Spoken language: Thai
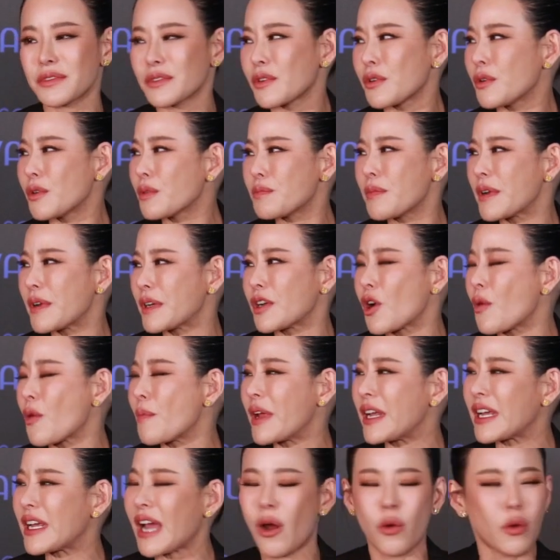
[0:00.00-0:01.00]
ก็มันก็
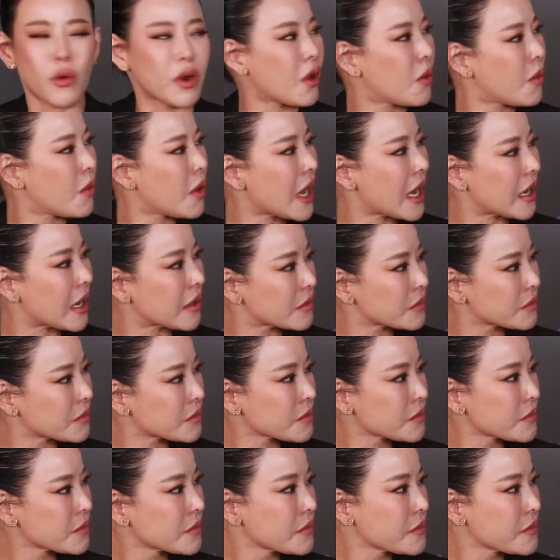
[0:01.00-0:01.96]
ไม่เหงาแล้วอ่ะไม่ได้มีความรู้สึก